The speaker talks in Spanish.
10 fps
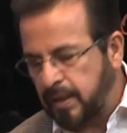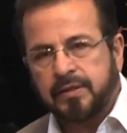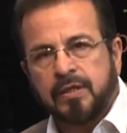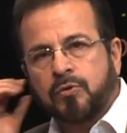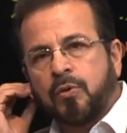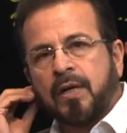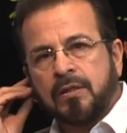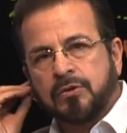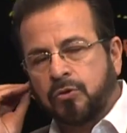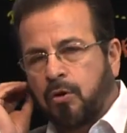la escritura
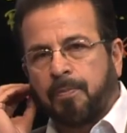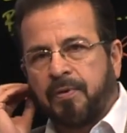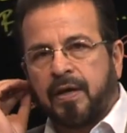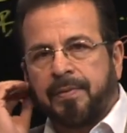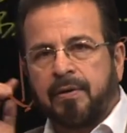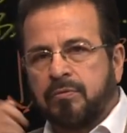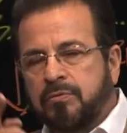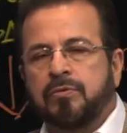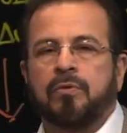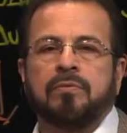solo podía haber
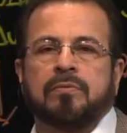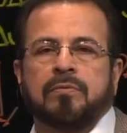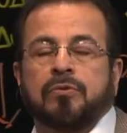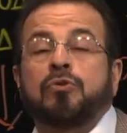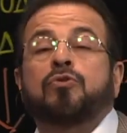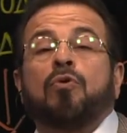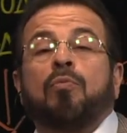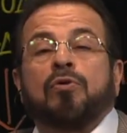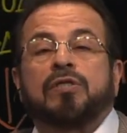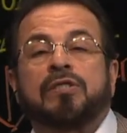un, un
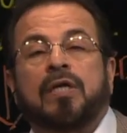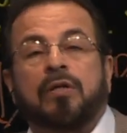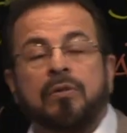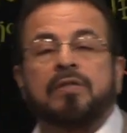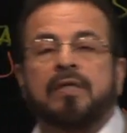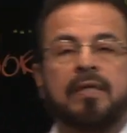sumo sacerdote?